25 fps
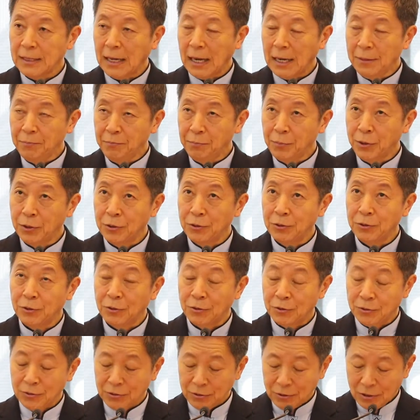
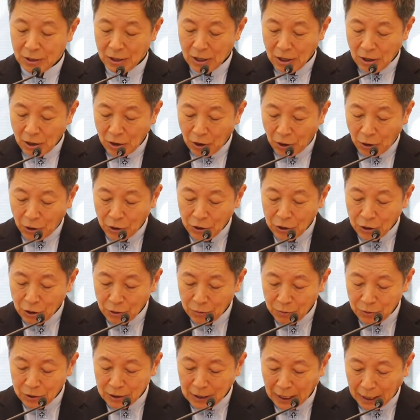한편으로는
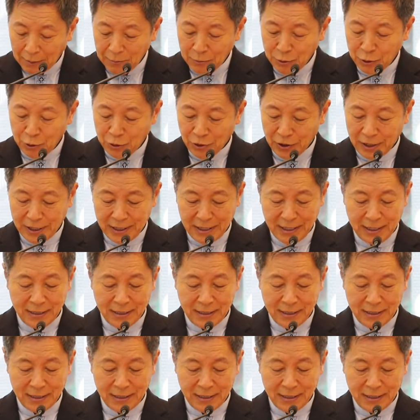어려움을 감수해야